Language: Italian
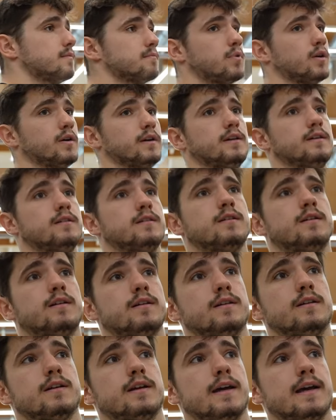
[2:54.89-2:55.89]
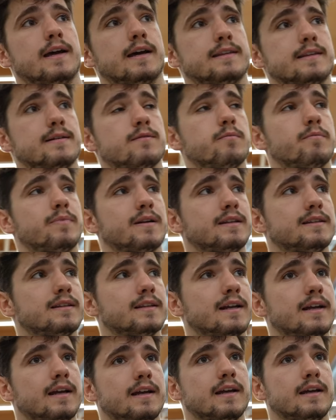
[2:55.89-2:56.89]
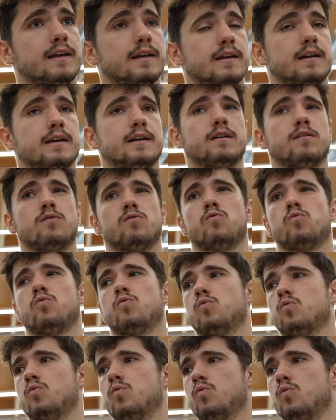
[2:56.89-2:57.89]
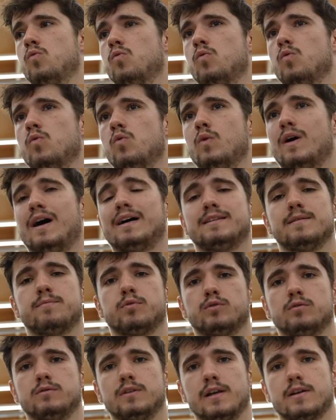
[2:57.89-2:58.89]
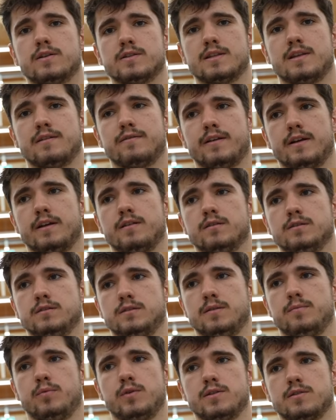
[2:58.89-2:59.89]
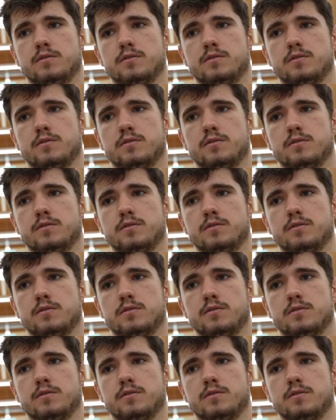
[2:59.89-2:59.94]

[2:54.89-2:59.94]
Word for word: Poi eh, andiamo a prendere Ah, tipo tutte le cose da frigo, tipo le